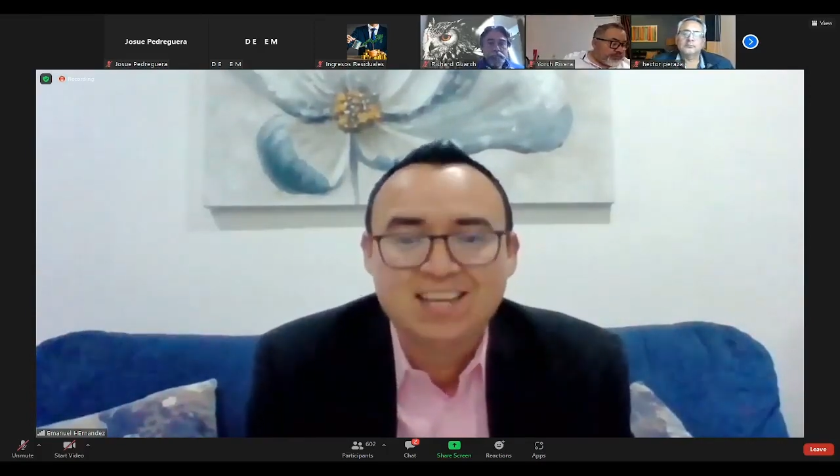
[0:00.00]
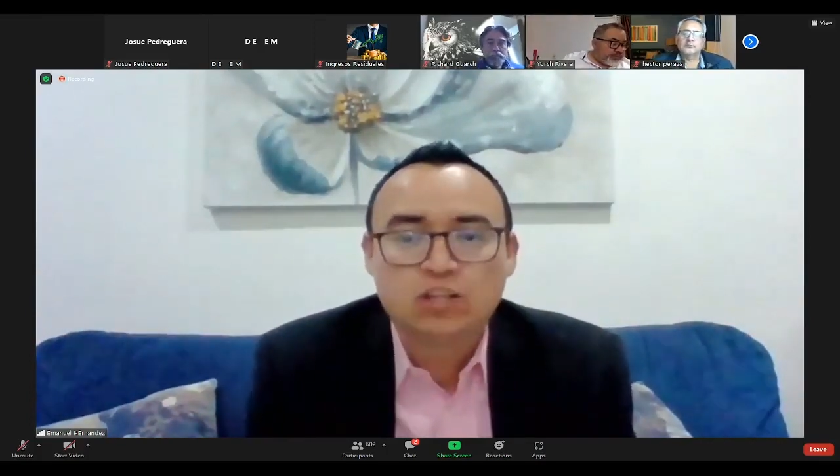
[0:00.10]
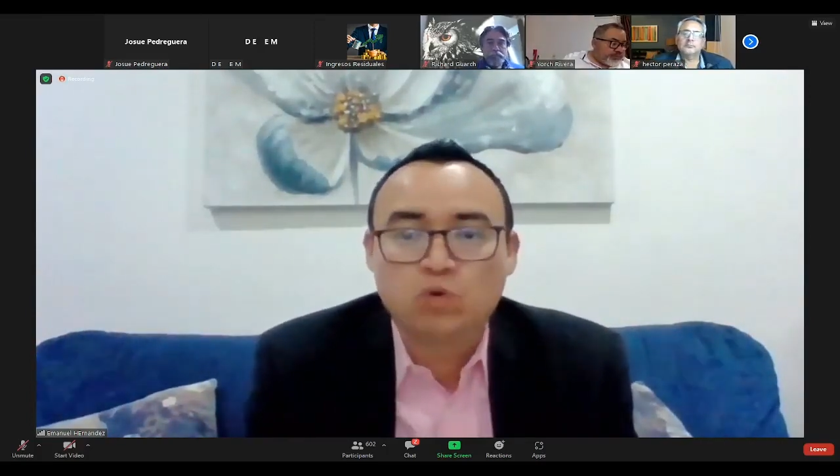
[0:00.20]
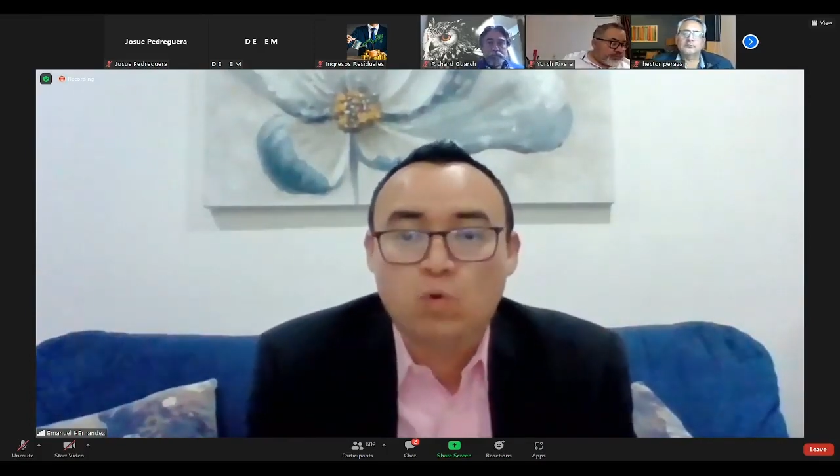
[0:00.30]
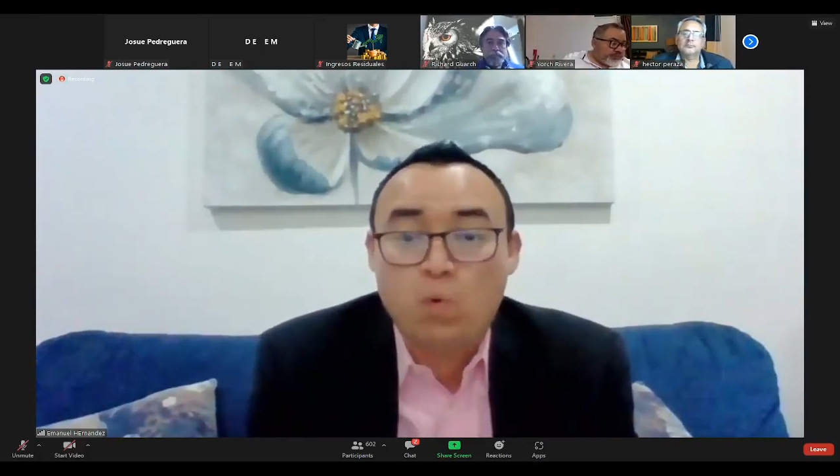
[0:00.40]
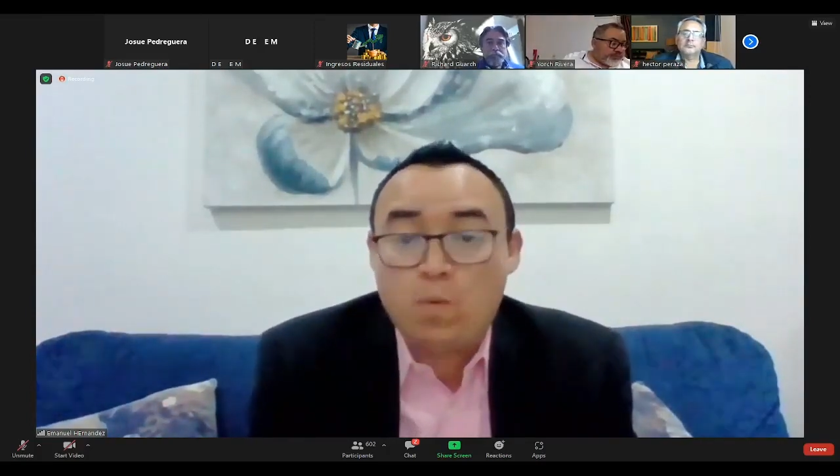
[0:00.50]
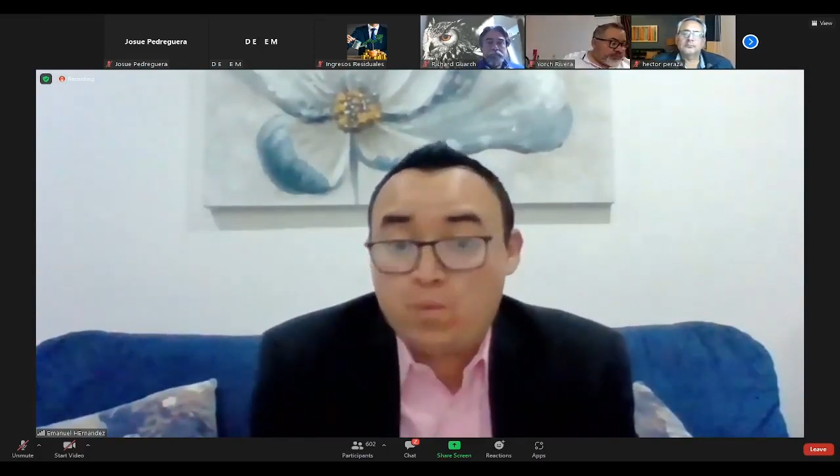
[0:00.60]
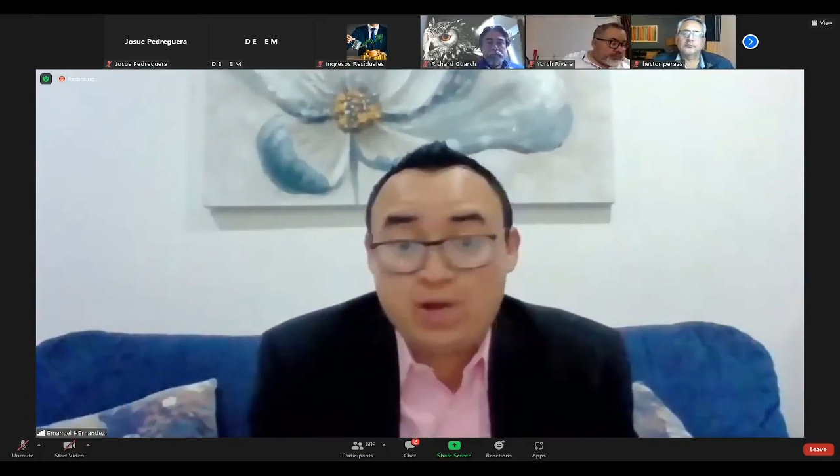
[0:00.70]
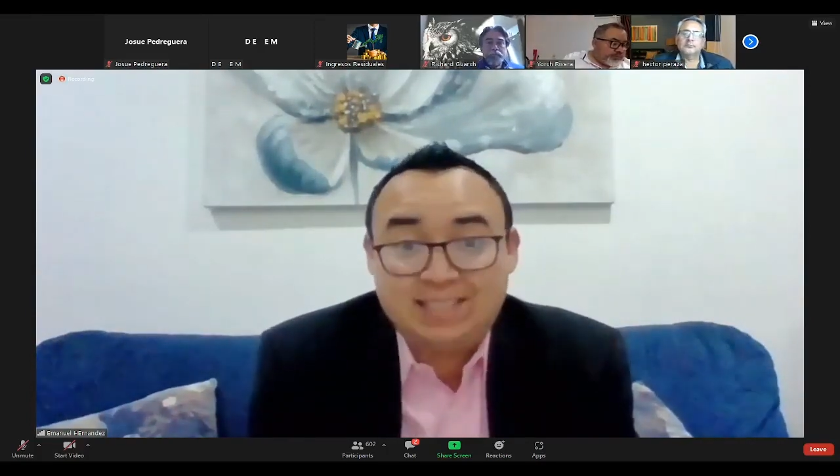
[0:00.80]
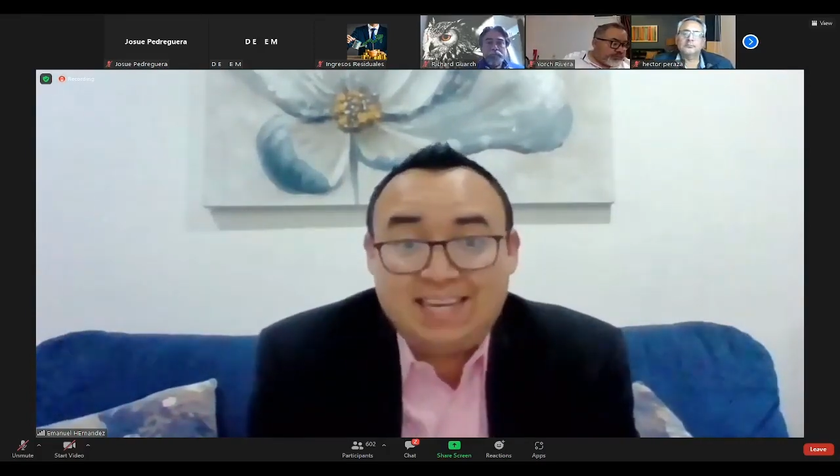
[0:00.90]
Tú
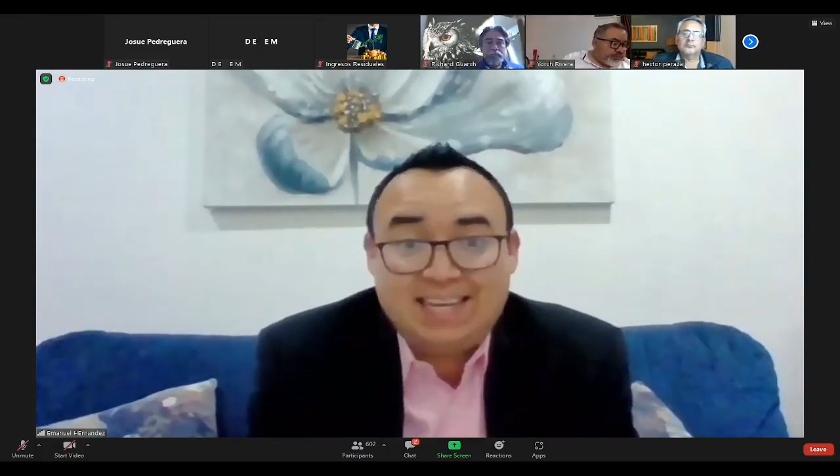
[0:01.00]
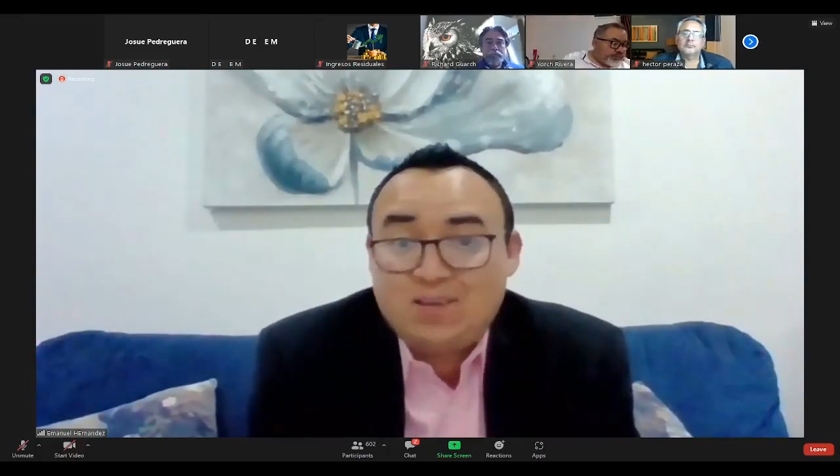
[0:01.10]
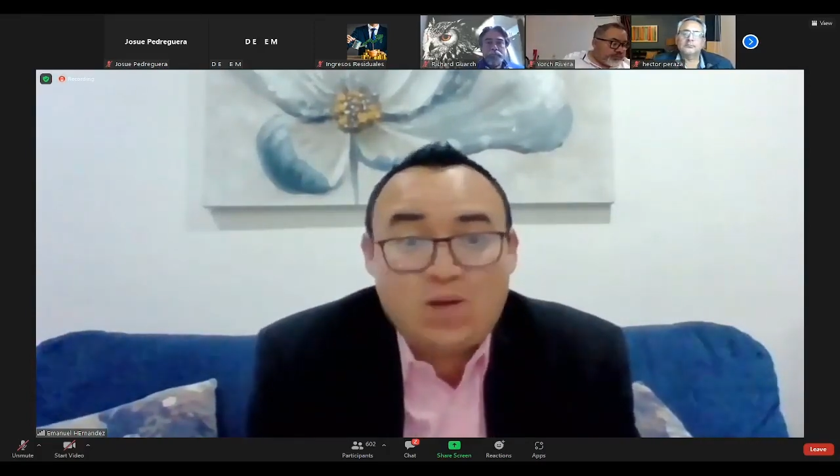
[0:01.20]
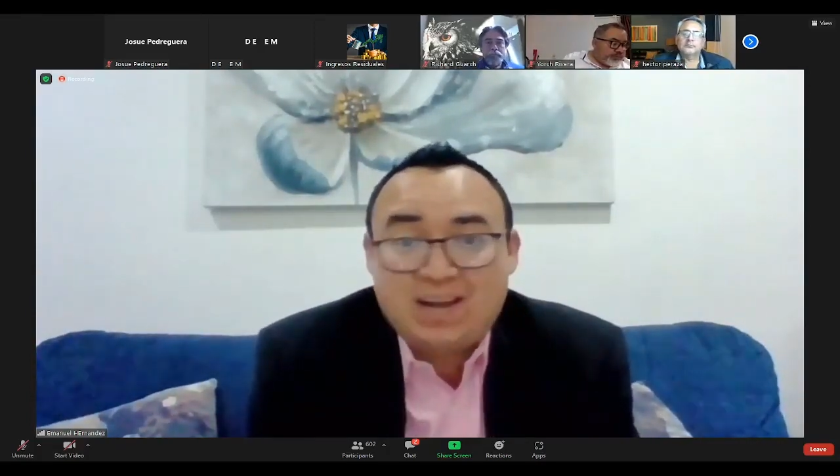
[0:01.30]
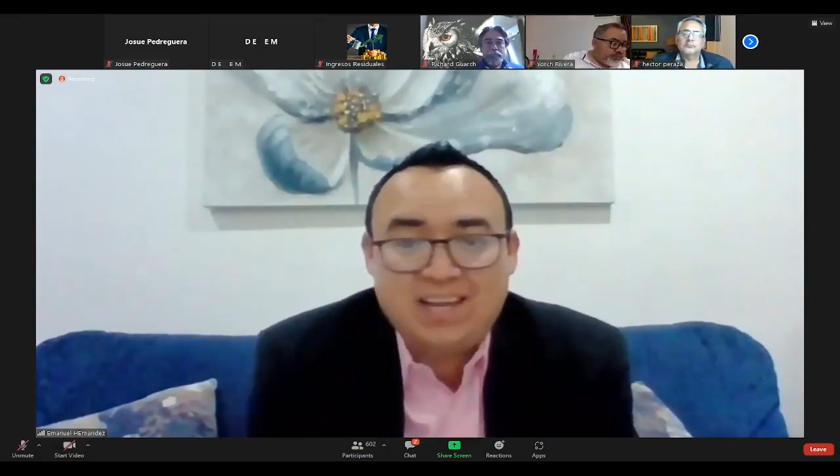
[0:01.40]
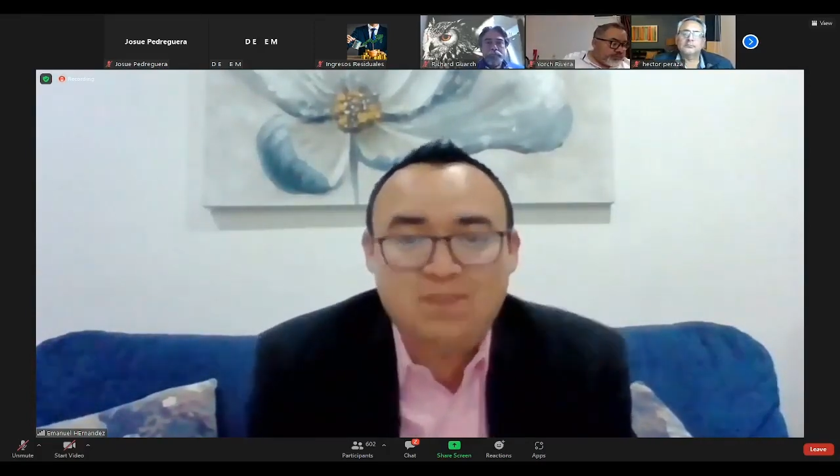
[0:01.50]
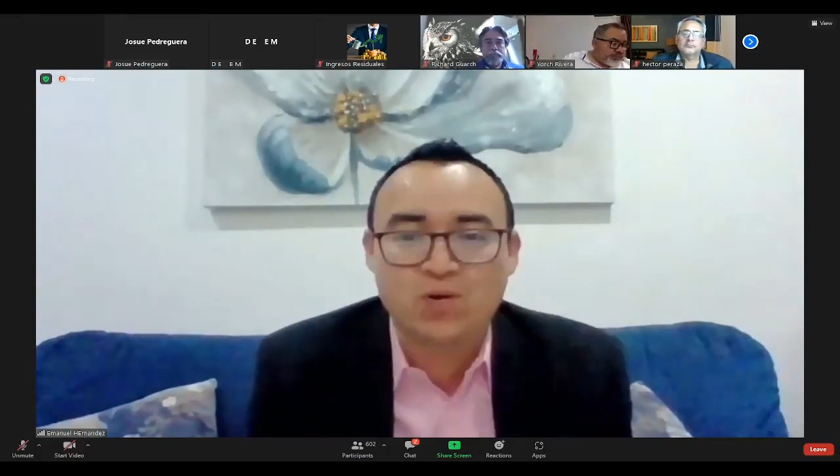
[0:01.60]
puedes elegir cualquier